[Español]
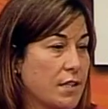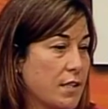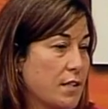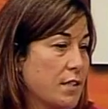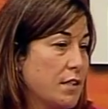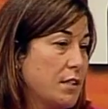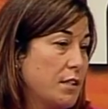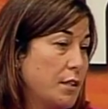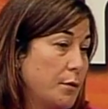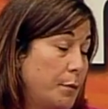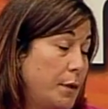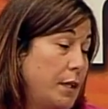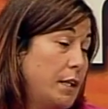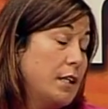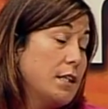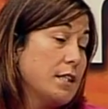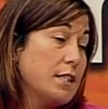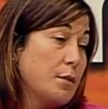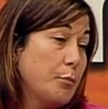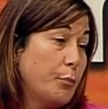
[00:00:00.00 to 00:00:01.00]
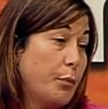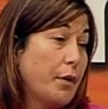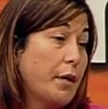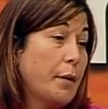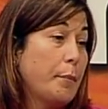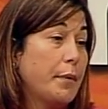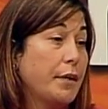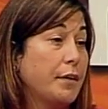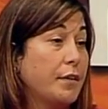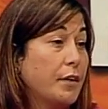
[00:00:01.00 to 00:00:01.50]
esas disciplinas y pueda
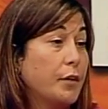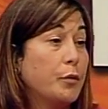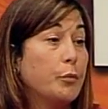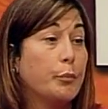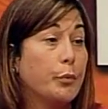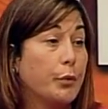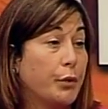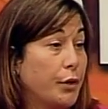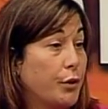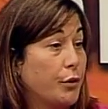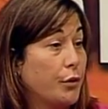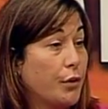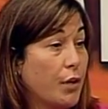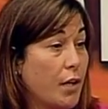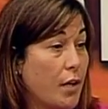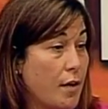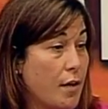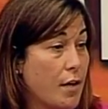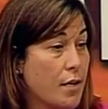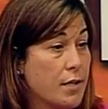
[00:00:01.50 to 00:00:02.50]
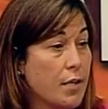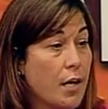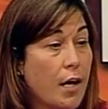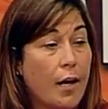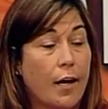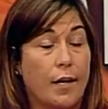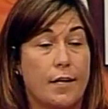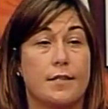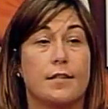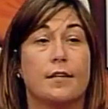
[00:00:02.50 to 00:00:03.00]
aprender un poquito de ellas.
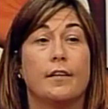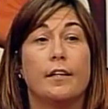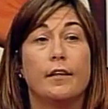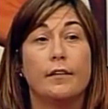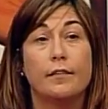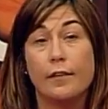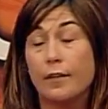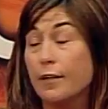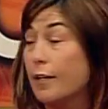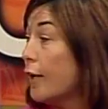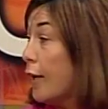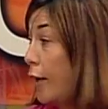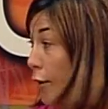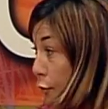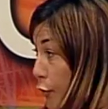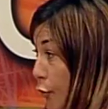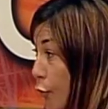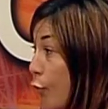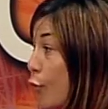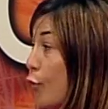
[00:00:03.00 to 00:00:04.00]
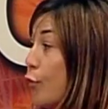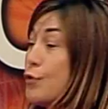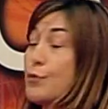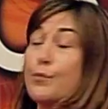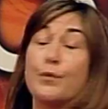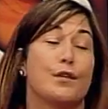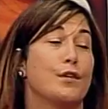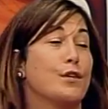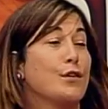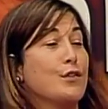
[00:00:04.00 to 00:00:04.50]
Así que intercalando los
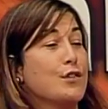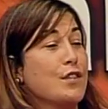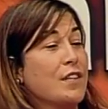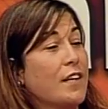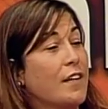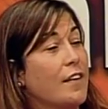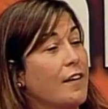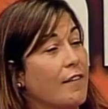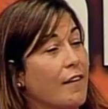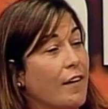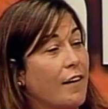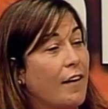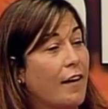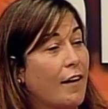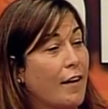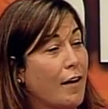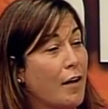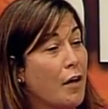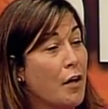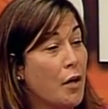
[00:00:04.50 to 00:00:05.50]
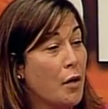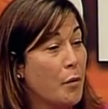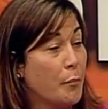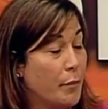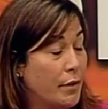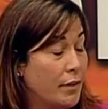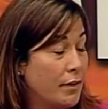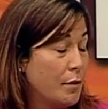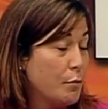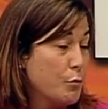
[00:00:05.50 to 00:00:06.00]
vídeos de, de Clara,
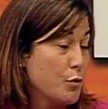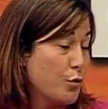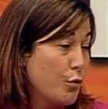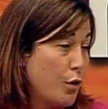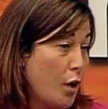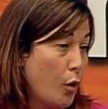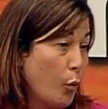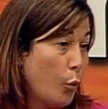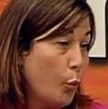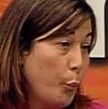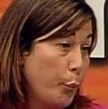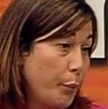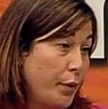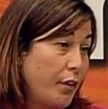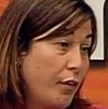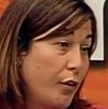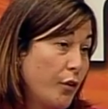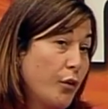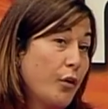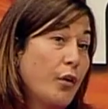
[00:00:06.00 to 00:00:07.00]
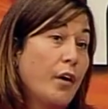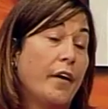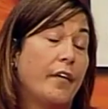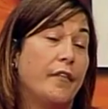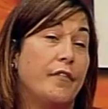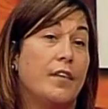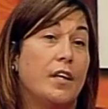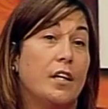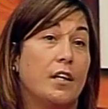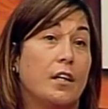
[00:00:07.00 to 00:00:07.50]
vendremos con algún vídeo
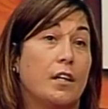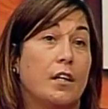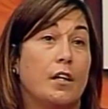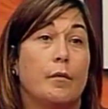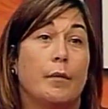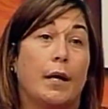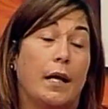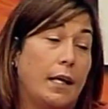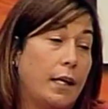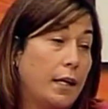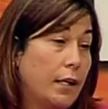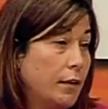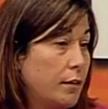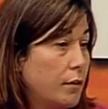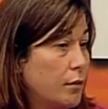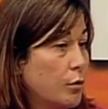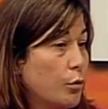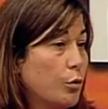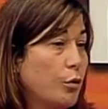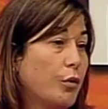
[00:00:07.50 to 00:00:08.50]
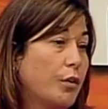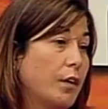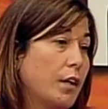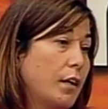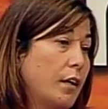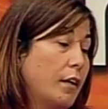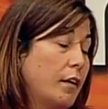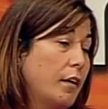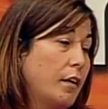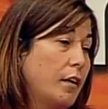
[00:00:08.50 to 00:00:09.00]
de ballet o
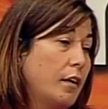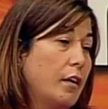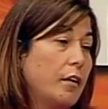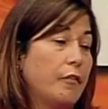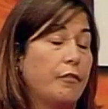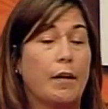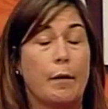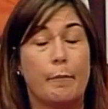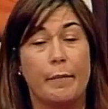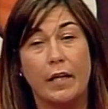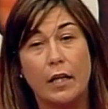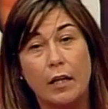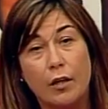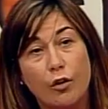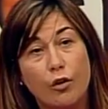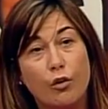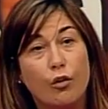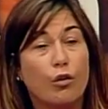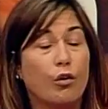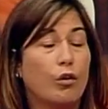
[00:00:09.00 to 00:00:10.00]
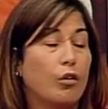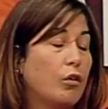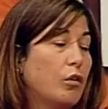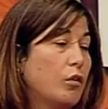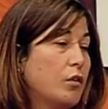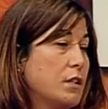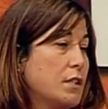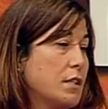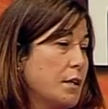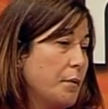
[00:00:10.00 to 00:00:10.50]
de
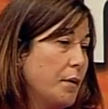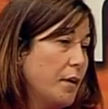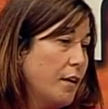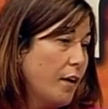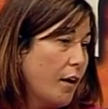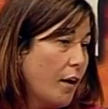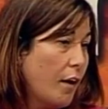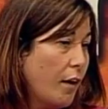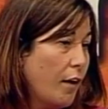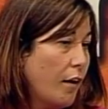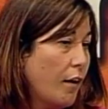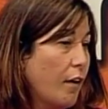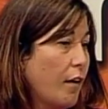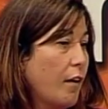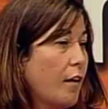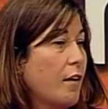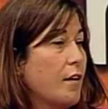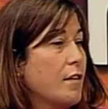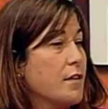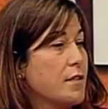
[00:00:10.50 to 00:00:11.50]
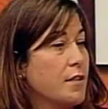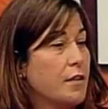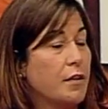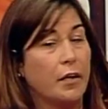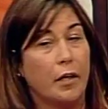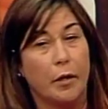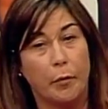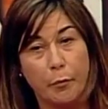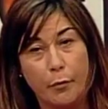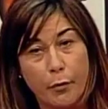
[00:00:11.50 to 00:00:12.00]
flamenco, de sevillanas, de
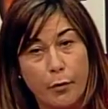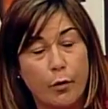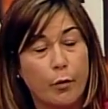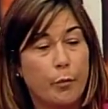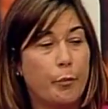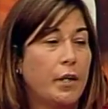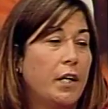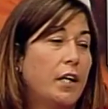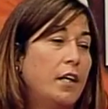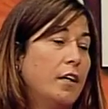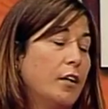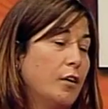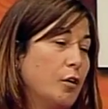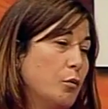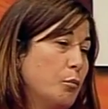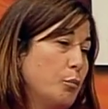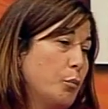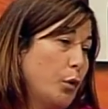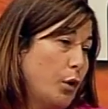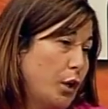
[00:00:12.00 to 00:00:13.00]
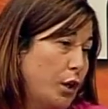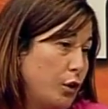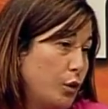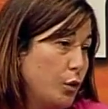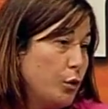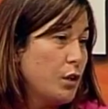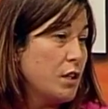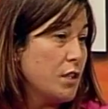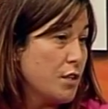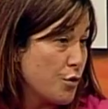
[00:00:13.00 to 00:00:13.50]
hip hop, con un
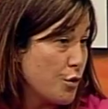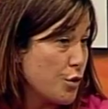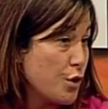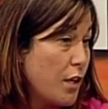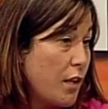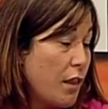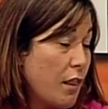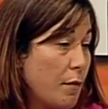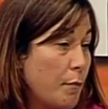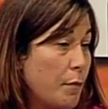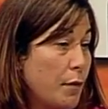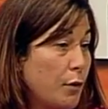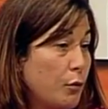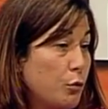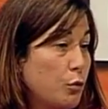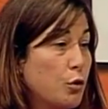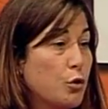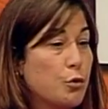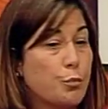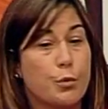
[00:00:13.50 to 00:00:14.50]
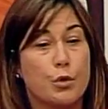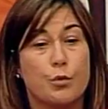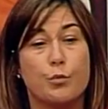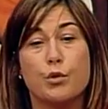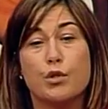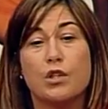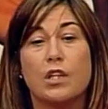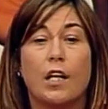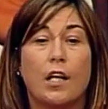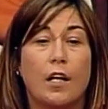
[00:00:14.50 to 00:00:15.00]
poquito de esos 15 minutos pues
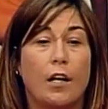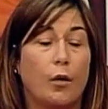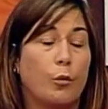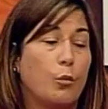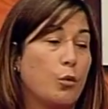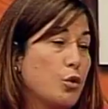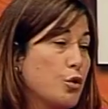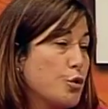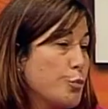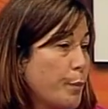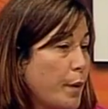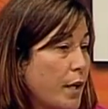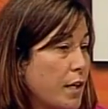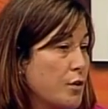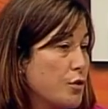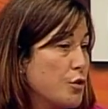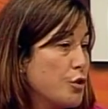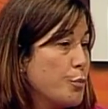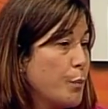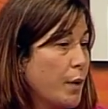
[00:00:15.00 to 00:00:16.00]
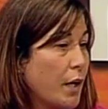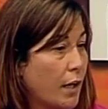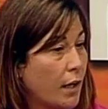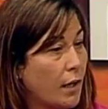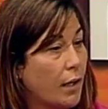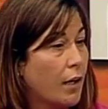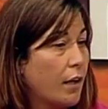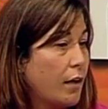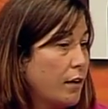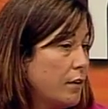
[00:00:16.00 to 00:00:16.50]
mostrar algunos pasos para que
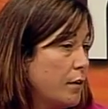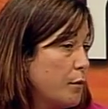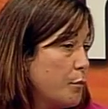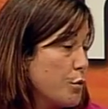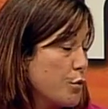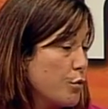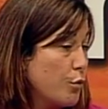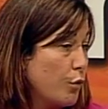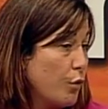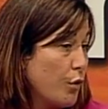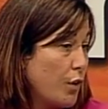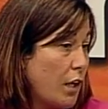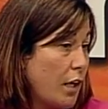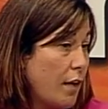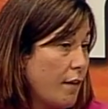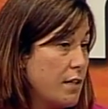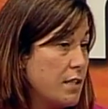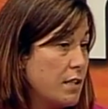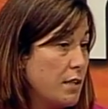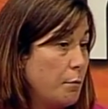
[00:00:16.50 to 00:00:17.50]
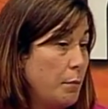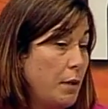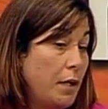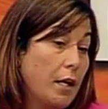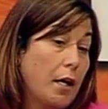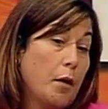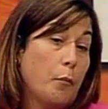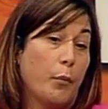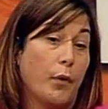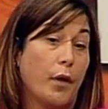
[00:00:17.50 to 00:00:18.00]
la gente pues conozca la
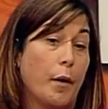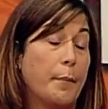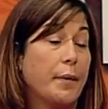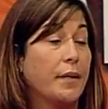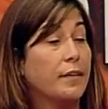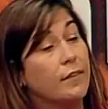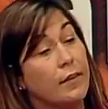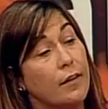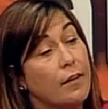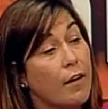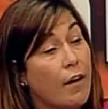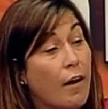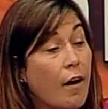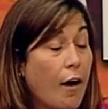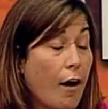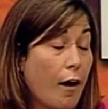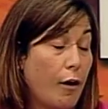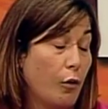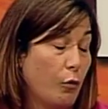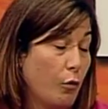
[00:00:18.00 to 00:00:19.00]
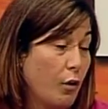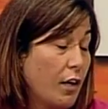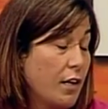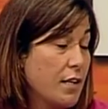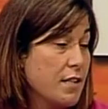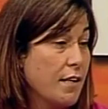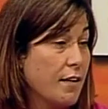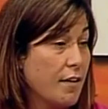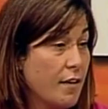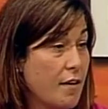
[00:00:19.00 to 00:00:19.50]
disciplina y pueda aprender algo en
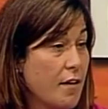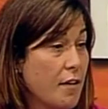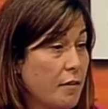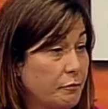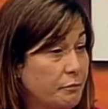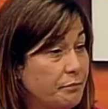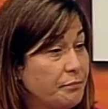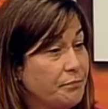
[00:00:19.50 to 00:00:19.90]
casa de ella.